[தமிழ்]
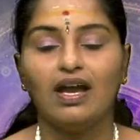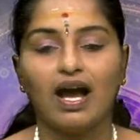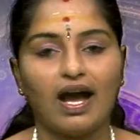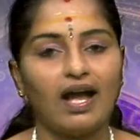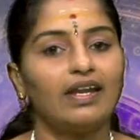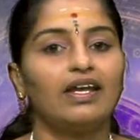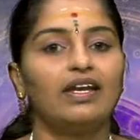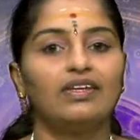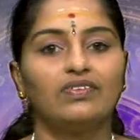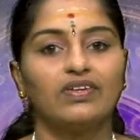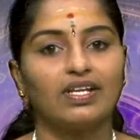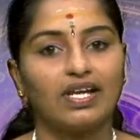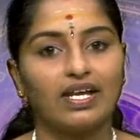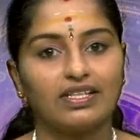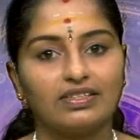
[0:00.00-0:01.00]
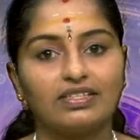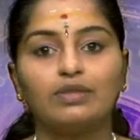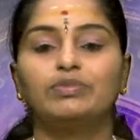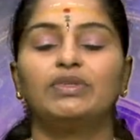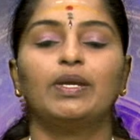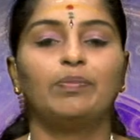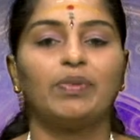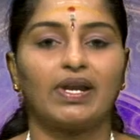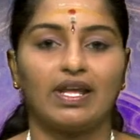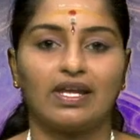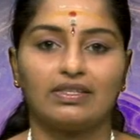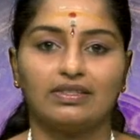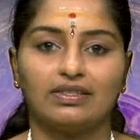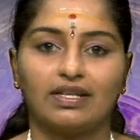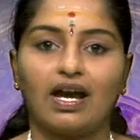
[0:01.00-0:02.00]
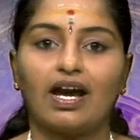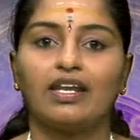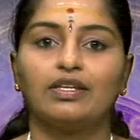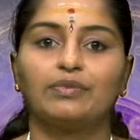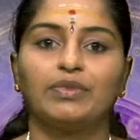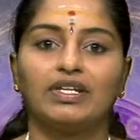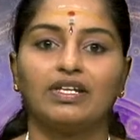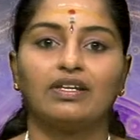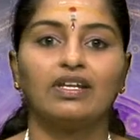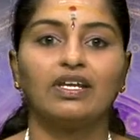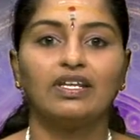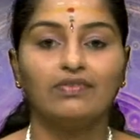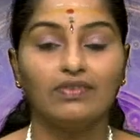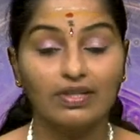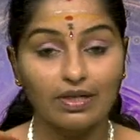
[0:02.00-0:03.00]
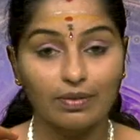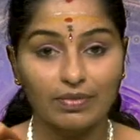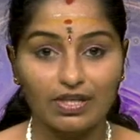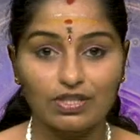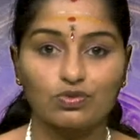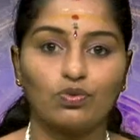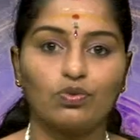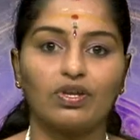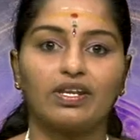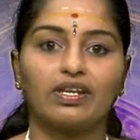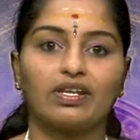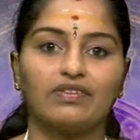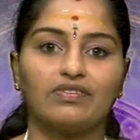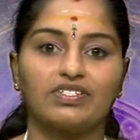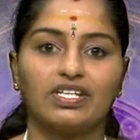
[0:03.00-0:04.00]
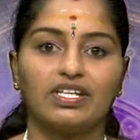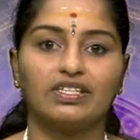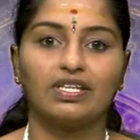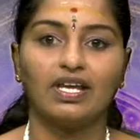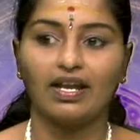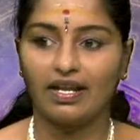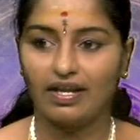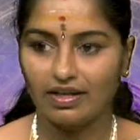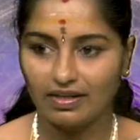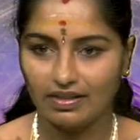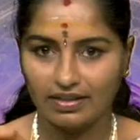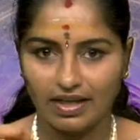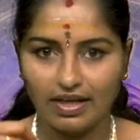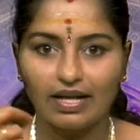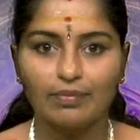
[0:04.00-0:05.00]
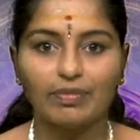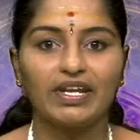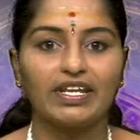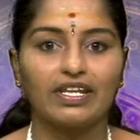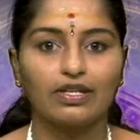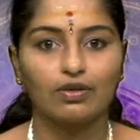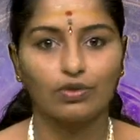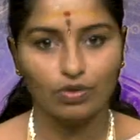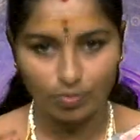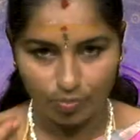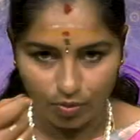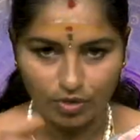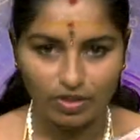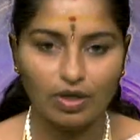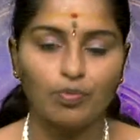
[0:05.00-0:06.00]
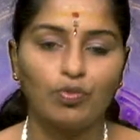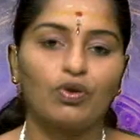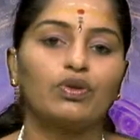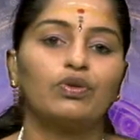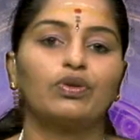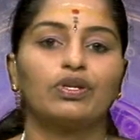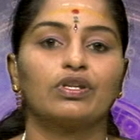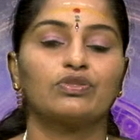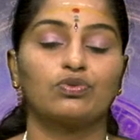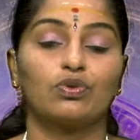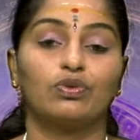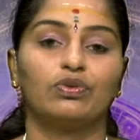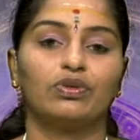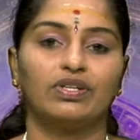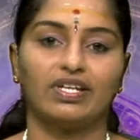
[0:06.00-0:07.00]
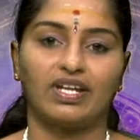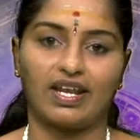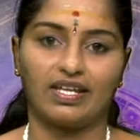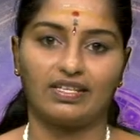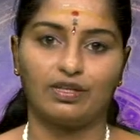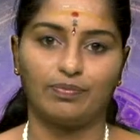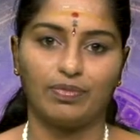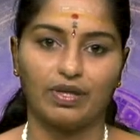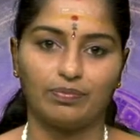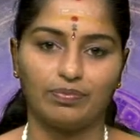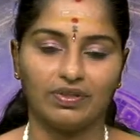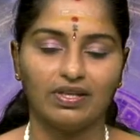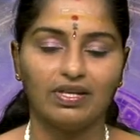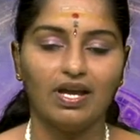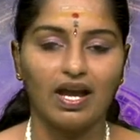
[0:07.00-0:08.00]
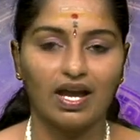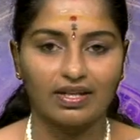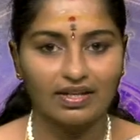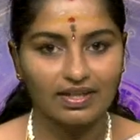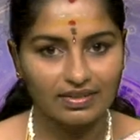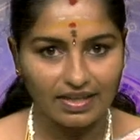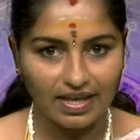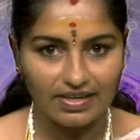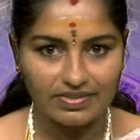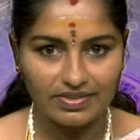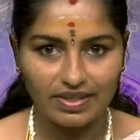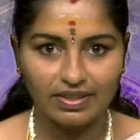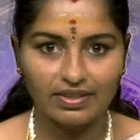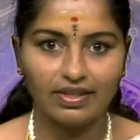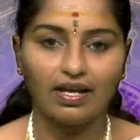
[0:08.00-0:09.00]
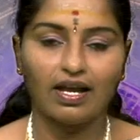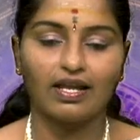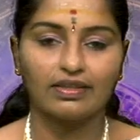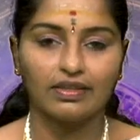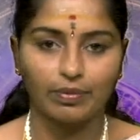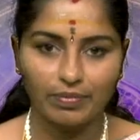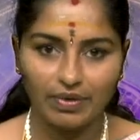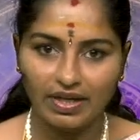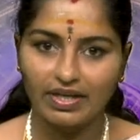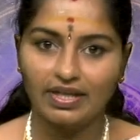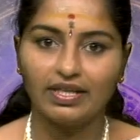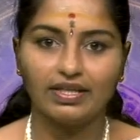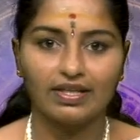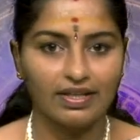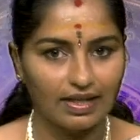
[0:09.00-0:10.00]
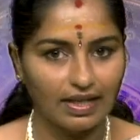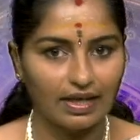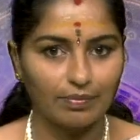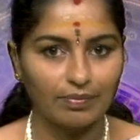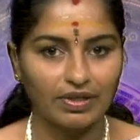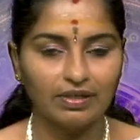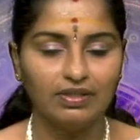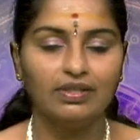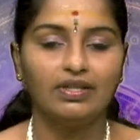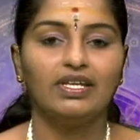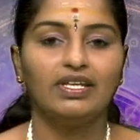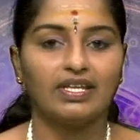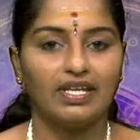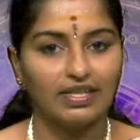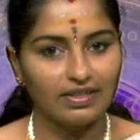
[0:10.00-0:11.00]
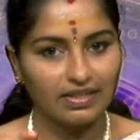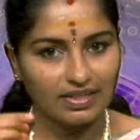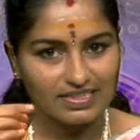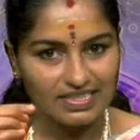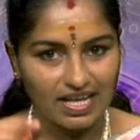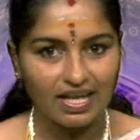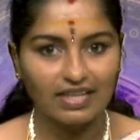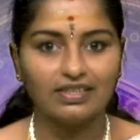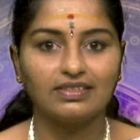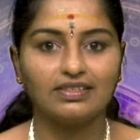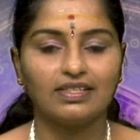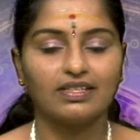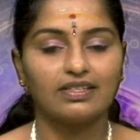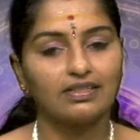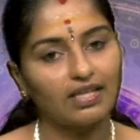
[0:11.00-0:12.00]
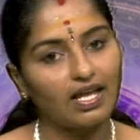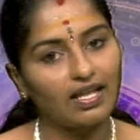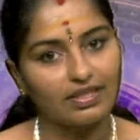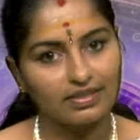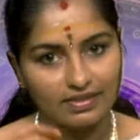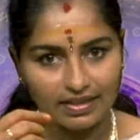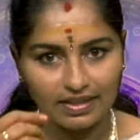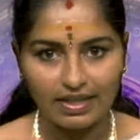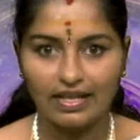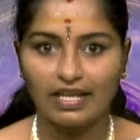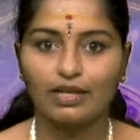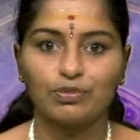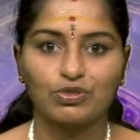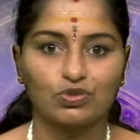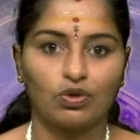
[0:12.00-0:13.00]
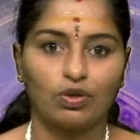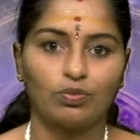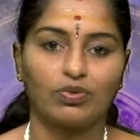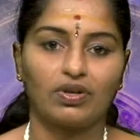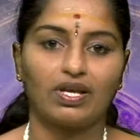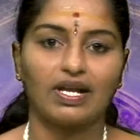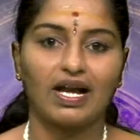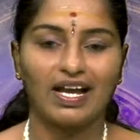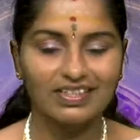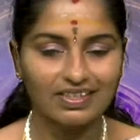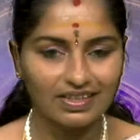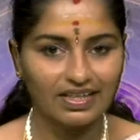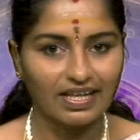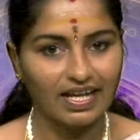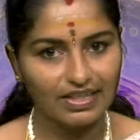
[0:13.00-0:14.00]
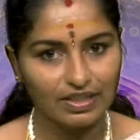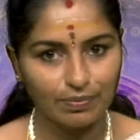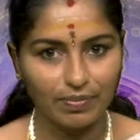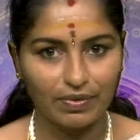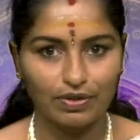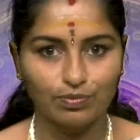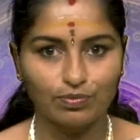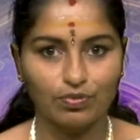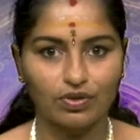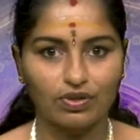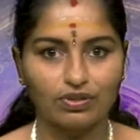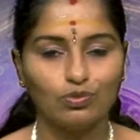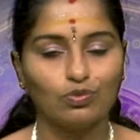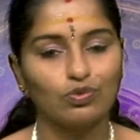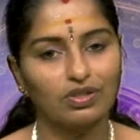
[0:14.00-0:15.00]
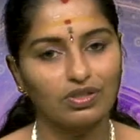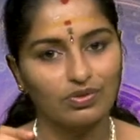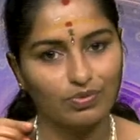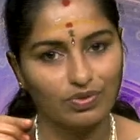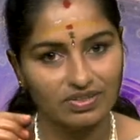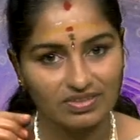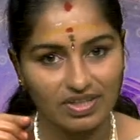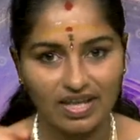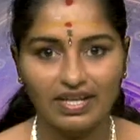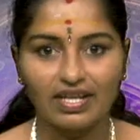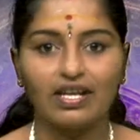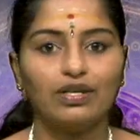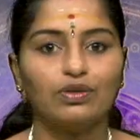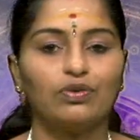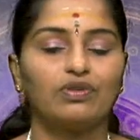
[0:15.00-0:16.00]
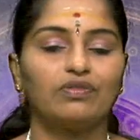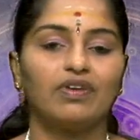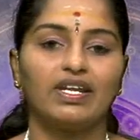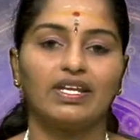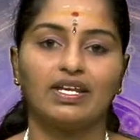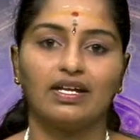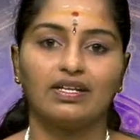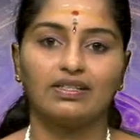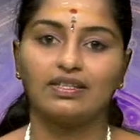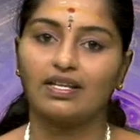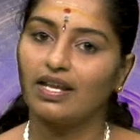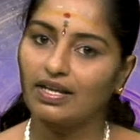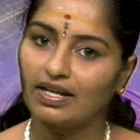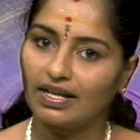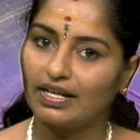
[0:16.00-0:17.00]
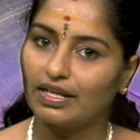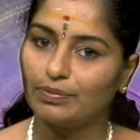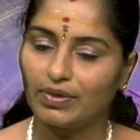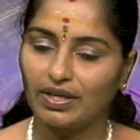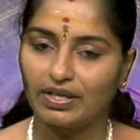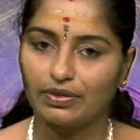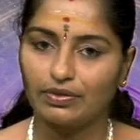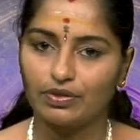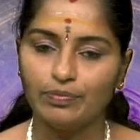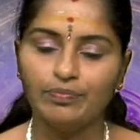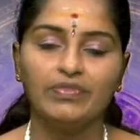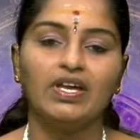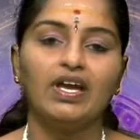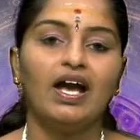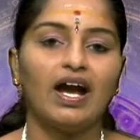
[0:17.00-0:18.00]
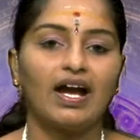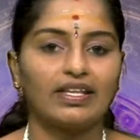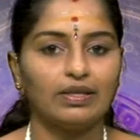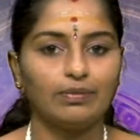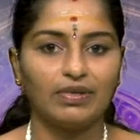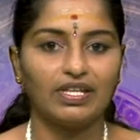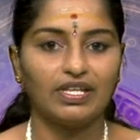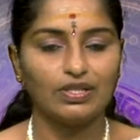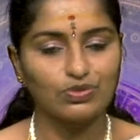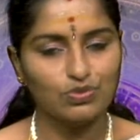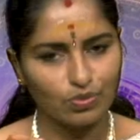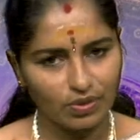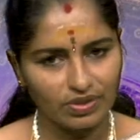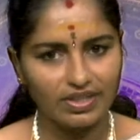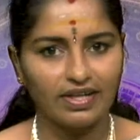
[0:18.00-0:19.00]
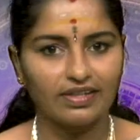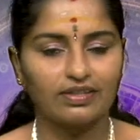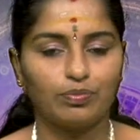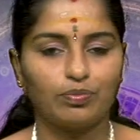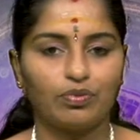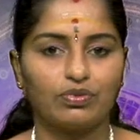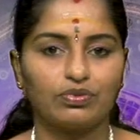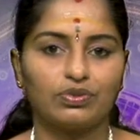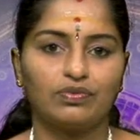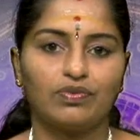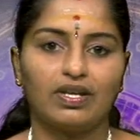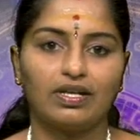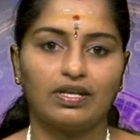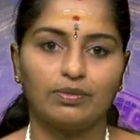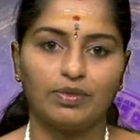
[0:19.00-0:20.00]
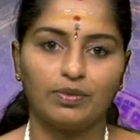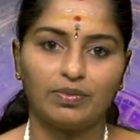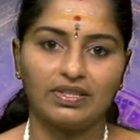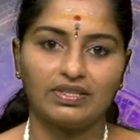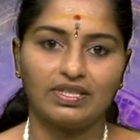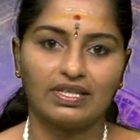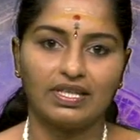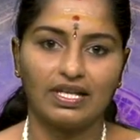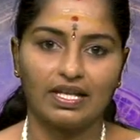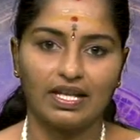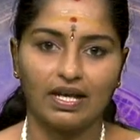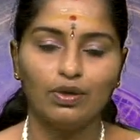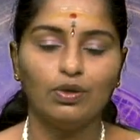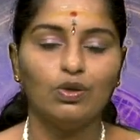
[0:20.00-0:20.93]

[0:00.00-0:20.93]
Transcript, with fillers: ஆனால் இவங்களுக்கு அது திருப்தியே படாது காரணம் என்னென்னா இவங்க மனசுக்குள்ளே இருக்கிற விஷயத்த எங்களை மாதிரி இருக்கிறவங்க முதல்ல போன உடனே சொல்லணுன்ற எதிர்பார்ப்பு அதனால் தயவுசெய்து அந்த மாதிரி இல்லாமல் என்ன ஜாதகத்தில் இருக்குதோ அதைத்தான் எல்லாருமே சொல்ல போகிறாங்க அதை கேட்டு பண்ணும்பொழுது உங்களுக்கு ஒரு சரியான ஒரு வழிகாட்டுதலாக கண்டிப்பாக இருக்கும் அதே மாதிரி ஜோதிடத்தை பொறுத்த வரையிலுமே பார்த்திங்கன்னா